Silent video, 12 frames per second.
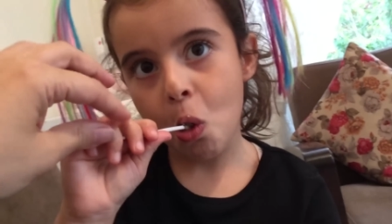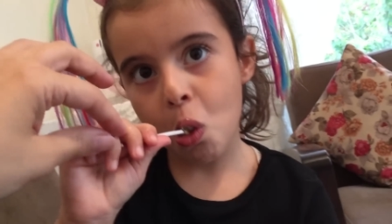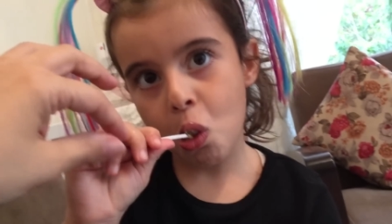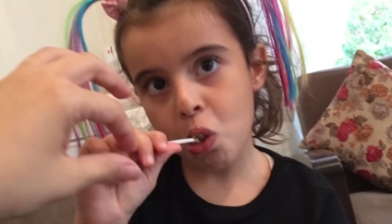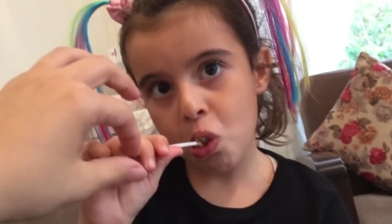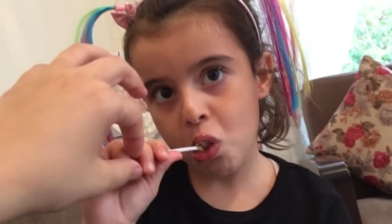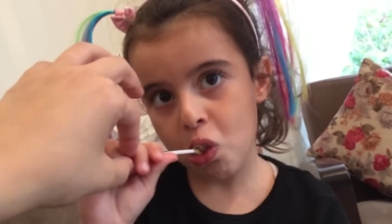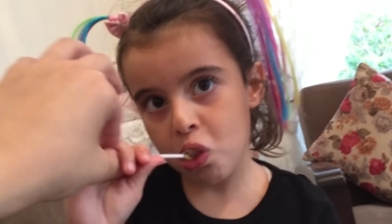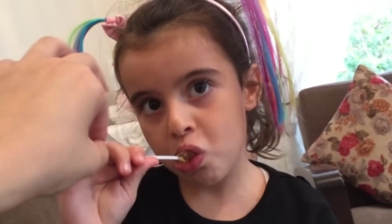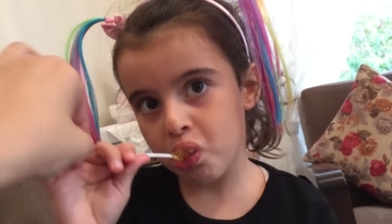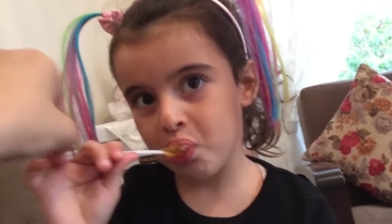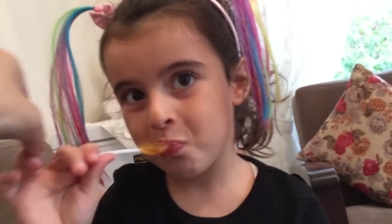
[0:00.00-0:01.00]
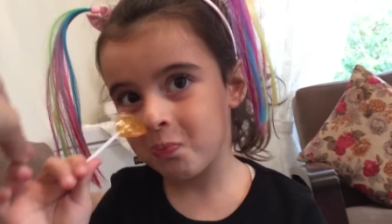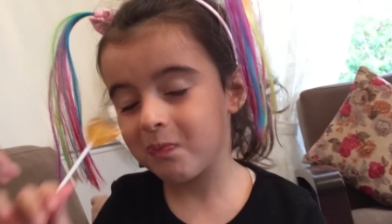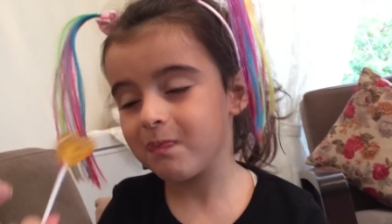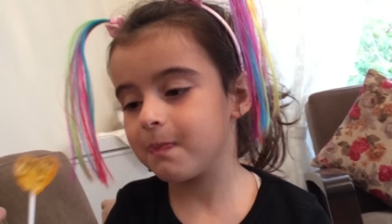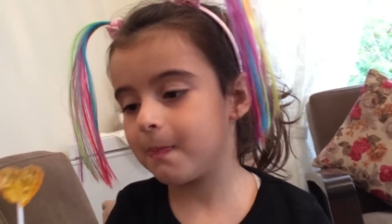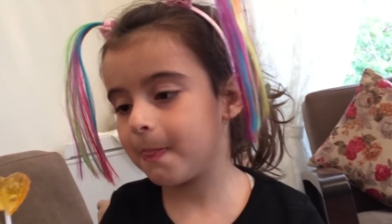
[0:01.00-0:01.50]
O senin sana
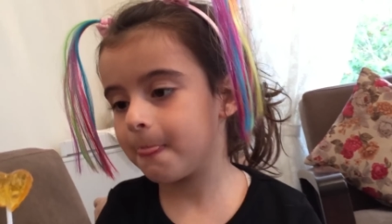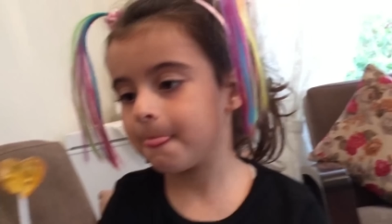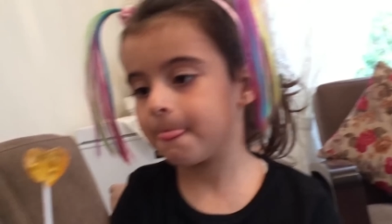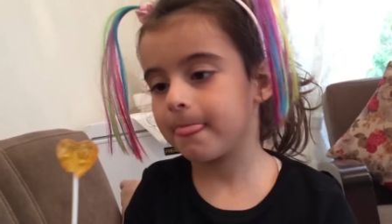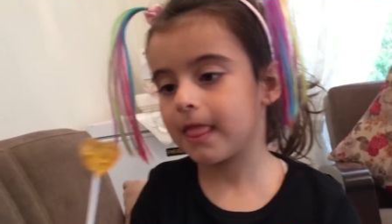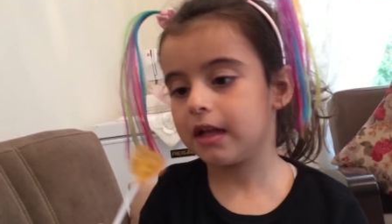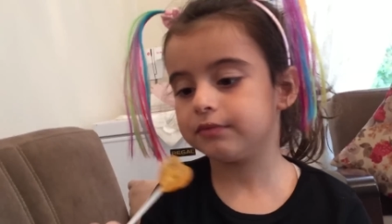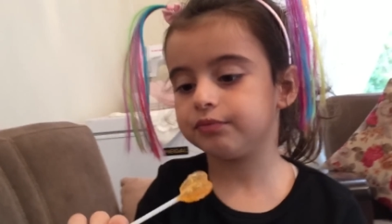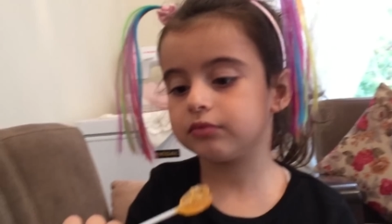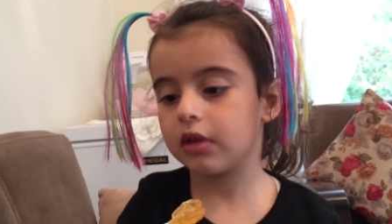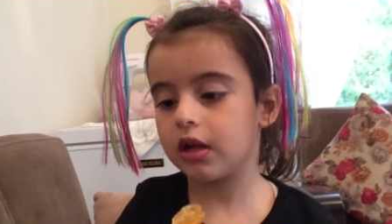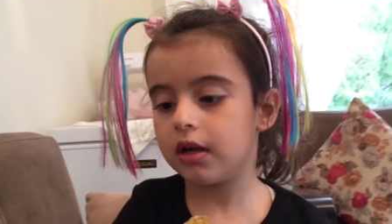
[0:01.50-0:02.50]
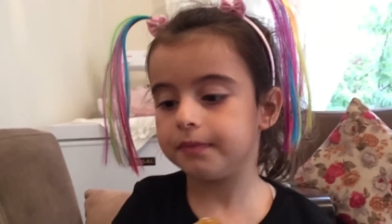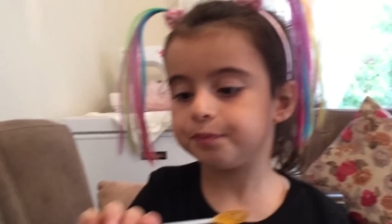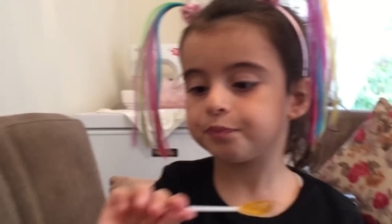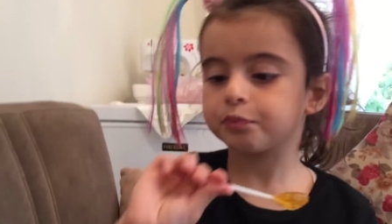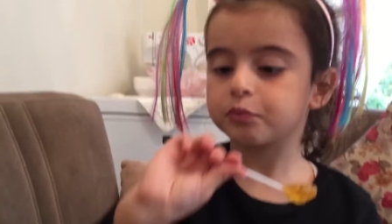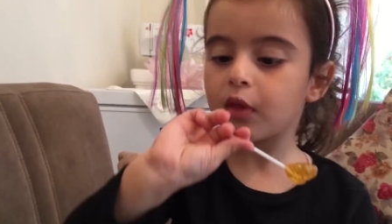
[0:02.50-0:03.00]
ait bir şeker olduğu için ben onu
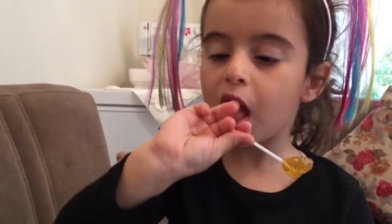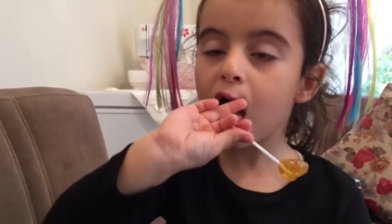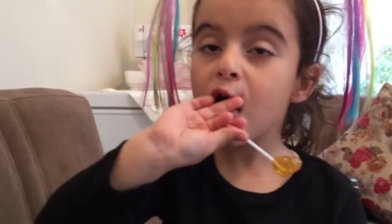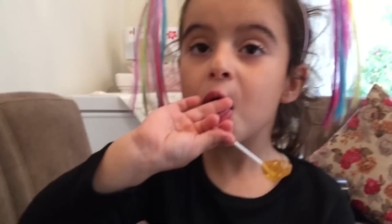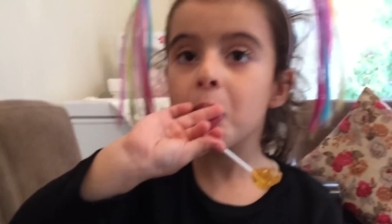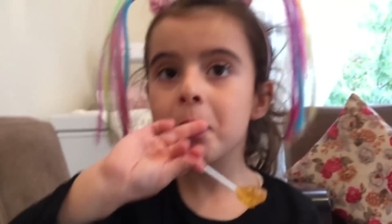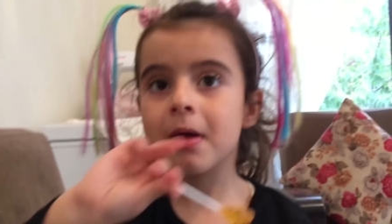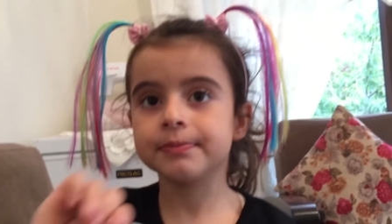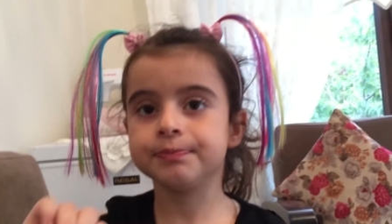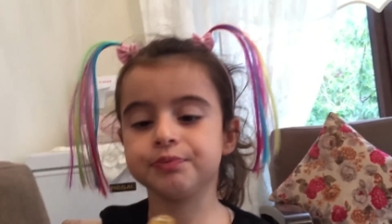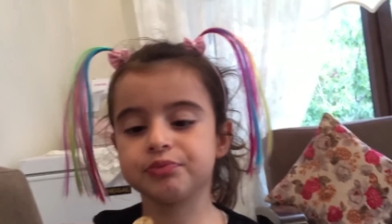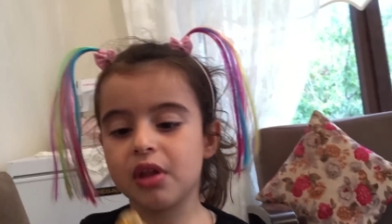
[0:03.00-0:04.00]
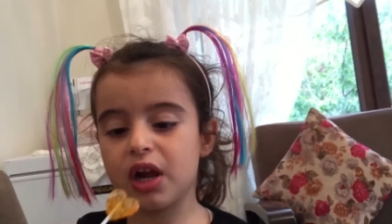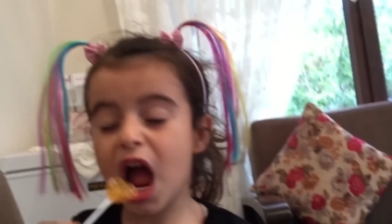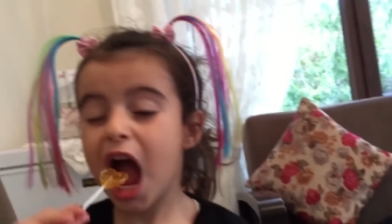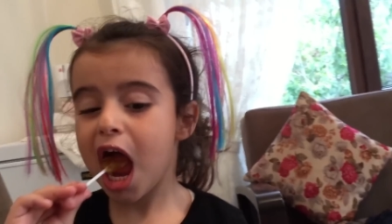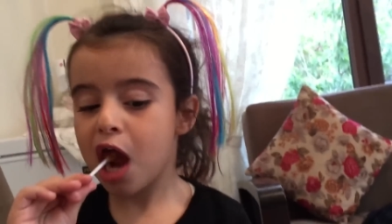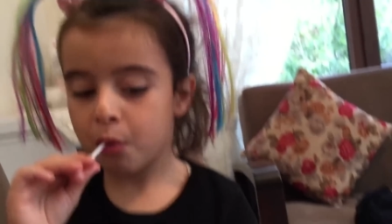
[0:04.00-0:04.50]
yiyemem. Anladın mı anneciğim?
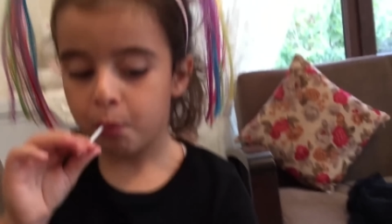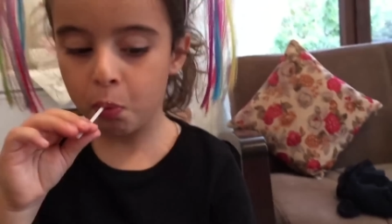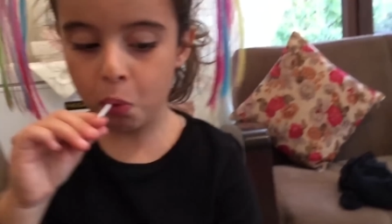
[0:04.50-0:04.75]
Şuradan